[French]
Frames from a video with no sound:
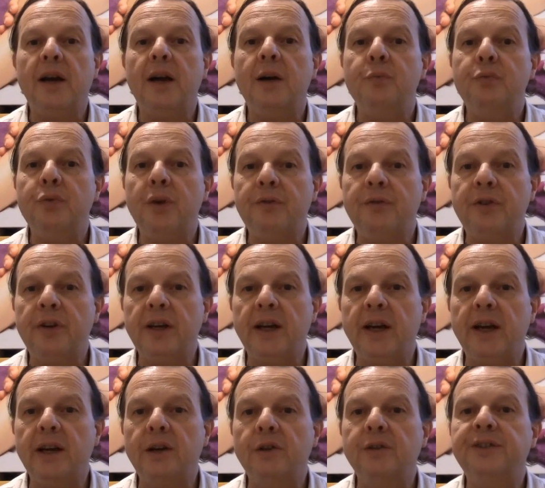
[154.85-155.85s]
un peu avant les
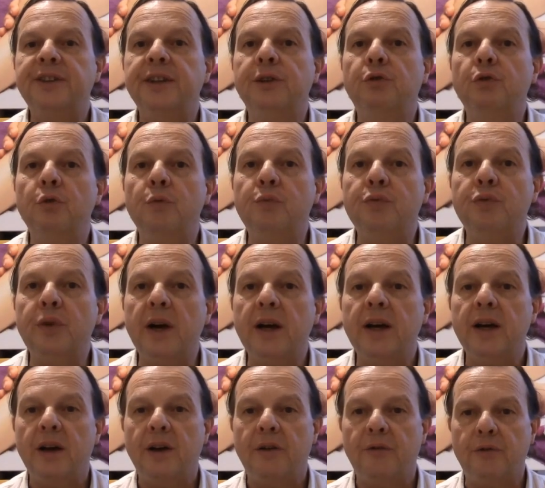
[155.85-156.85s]
règles, ces deux points
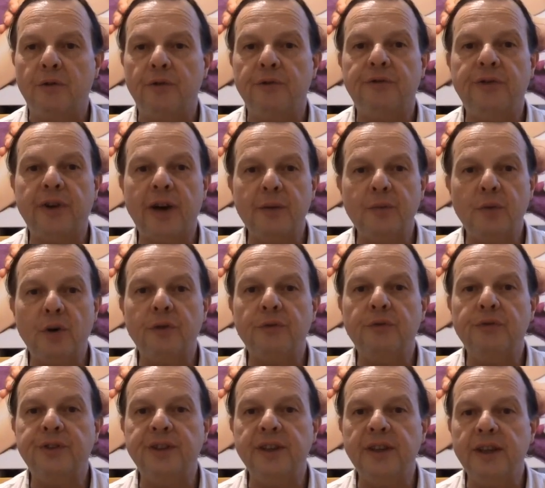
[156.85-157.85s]
vont vraiment
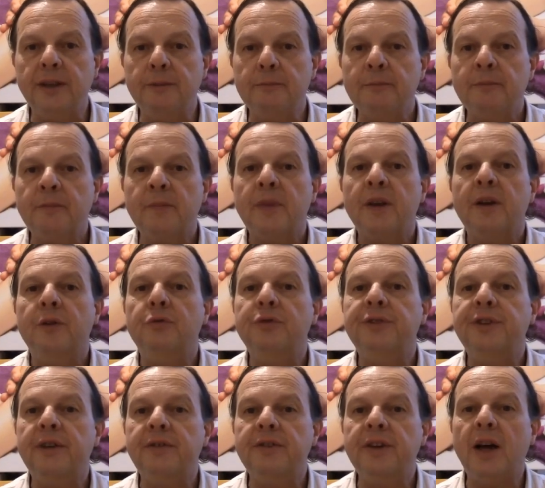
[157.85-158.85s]
vous aider. Vous
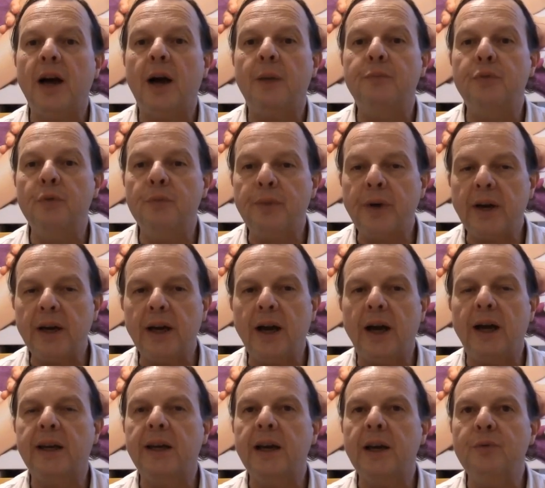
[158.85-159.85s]
savez à peu près
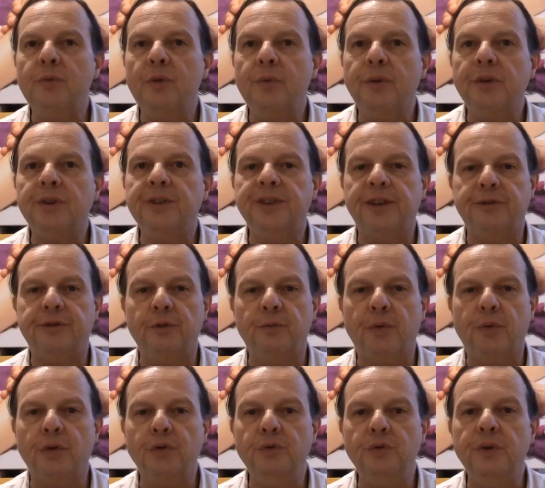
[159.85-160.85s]
à quel moment ça se
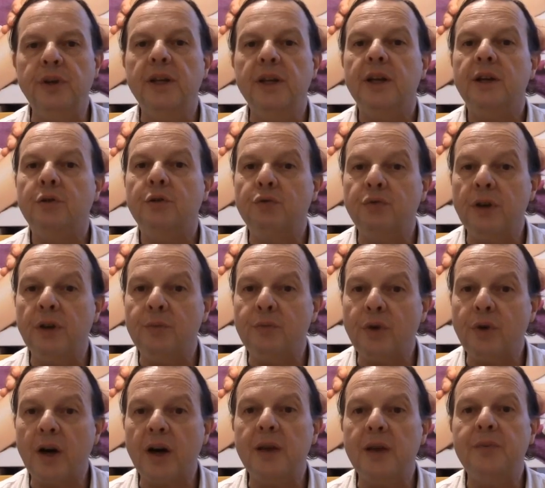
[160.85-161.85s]
produit tous les
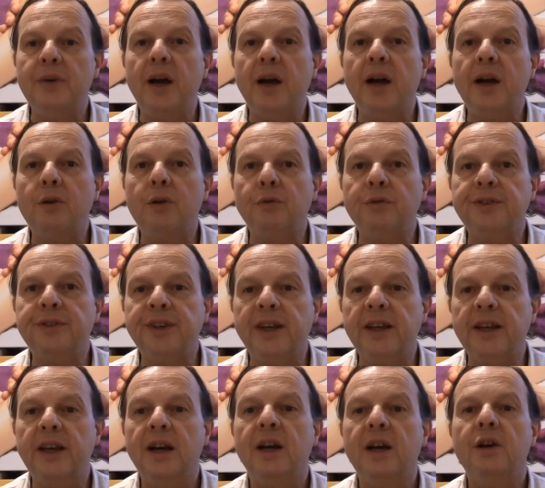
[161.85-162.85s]
mois, et eh bien un
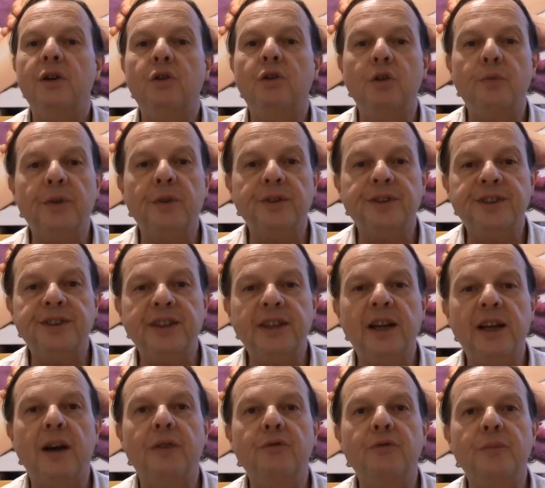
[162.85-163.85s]
conseil, commencez
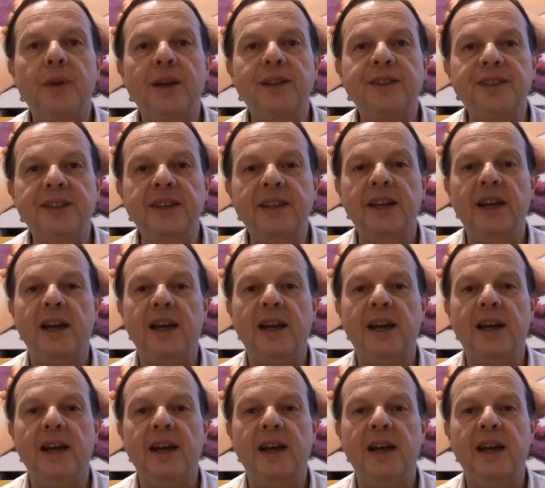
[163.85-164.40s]
à vous masser